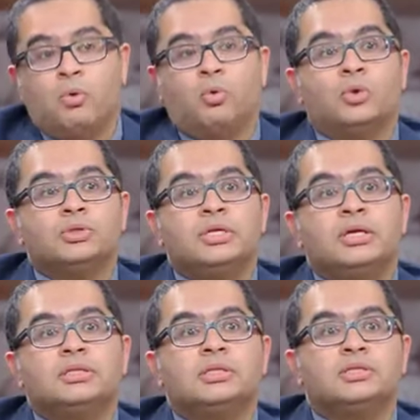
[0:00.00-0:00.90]
وخصوصا
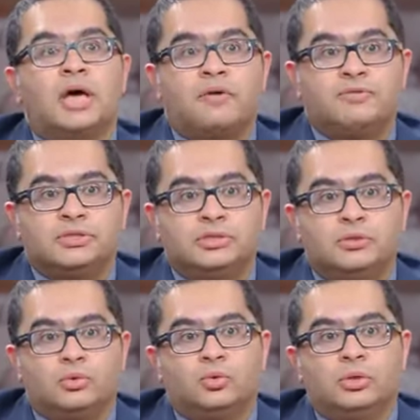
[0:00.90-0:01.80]
الناس الصغار في
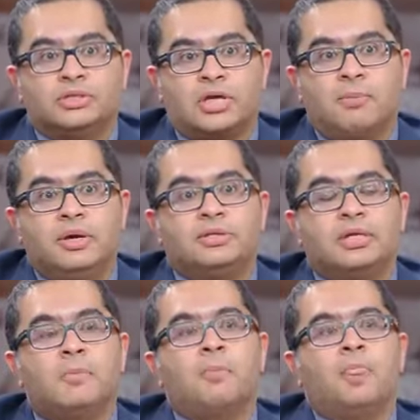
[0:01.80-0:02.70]
السن تكون الاصابه عنده